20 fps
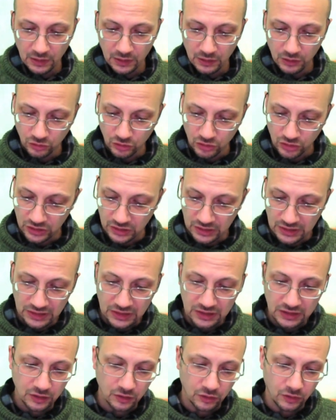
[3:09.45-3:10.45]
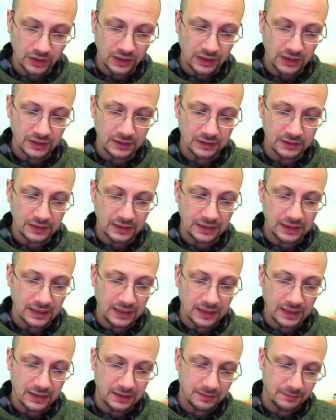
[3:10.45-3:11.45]
l'ossidazione
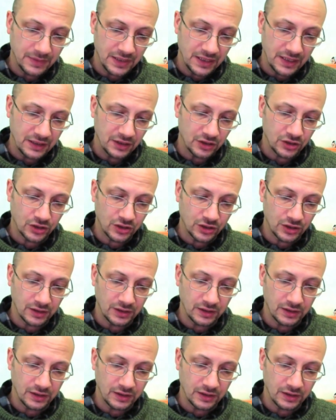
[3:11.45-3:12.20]
della mesh